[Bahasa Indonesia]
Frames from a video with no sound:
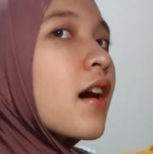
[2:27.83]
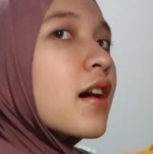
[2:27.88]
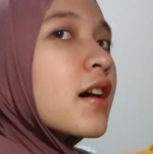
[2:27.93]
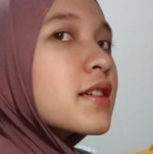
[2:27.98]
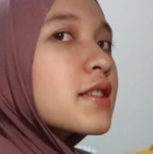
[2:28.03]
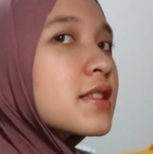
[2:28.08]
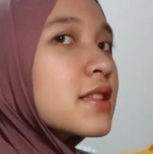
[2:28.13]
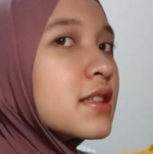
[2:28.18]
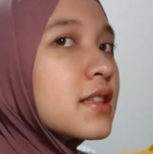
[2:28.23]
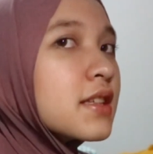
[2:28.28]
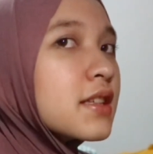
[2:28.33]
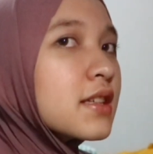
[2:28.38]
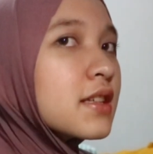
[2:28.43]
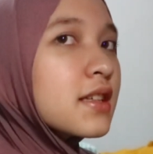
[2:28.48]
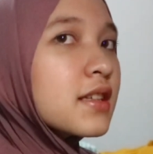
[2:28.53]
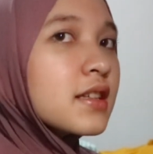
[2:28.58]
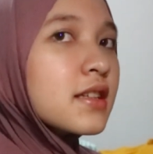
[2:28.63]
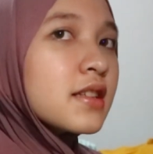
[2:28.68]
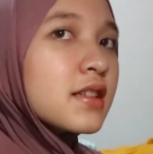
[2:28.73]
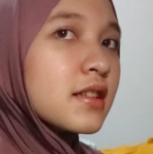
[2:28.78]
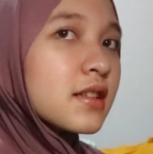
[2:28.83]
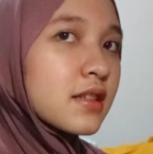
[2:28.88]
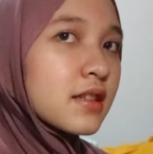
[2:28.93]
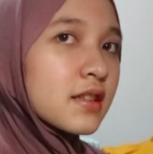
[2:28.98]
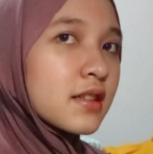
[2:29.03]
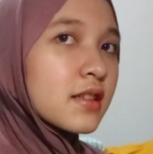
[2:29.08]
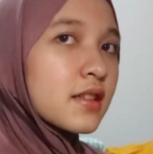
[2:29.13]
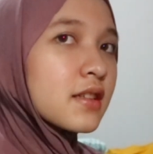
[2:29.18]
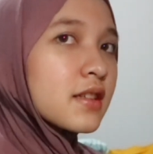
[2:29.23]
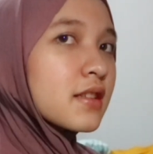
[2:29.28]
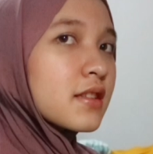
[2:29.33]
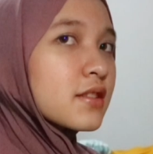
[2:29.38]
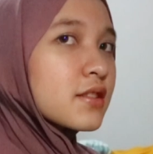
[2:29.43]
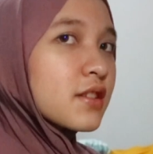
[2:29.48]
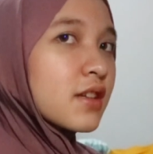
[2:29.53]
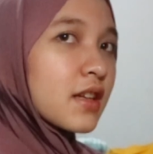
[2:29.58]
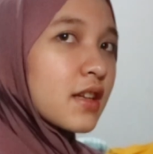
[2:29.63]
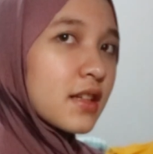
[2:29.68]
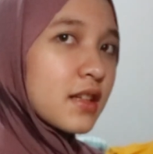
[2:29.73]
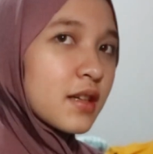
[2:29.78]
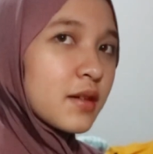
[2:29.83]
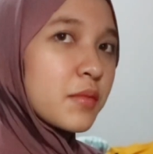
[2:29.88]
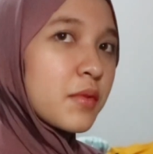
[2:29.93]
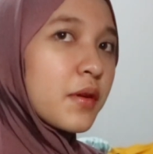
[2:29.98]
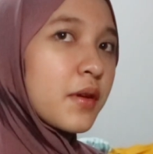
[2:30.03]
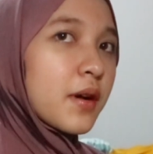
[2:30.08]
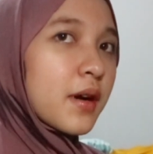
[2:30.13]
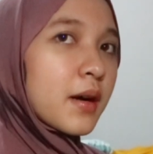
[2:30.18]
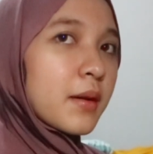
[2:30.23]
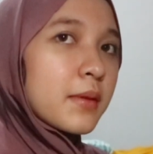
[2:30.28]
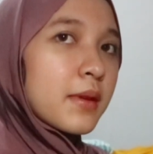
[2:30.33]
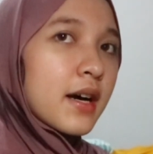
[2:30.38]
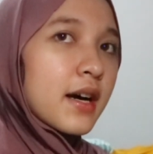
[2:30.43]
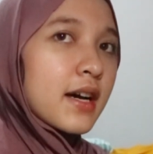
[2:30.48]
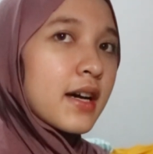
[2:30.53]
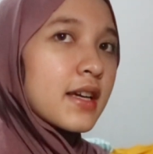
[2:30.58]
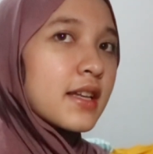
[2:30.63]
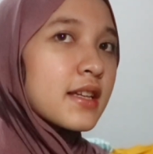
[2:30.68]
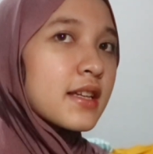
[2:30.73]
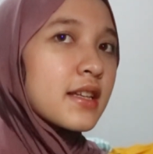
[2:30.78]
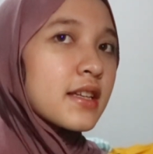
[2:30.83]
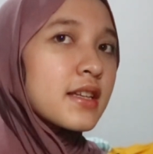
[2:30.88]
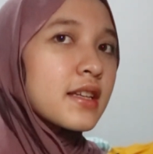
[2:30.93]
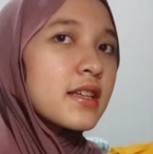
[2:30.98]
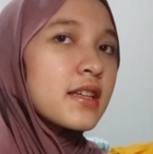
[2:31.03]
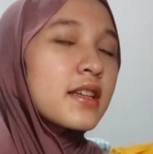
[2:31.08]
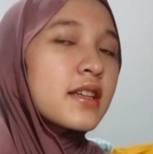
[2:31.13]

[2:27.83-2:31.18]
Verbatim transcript: ke sini terus kalian ke bawah ke belakang ini.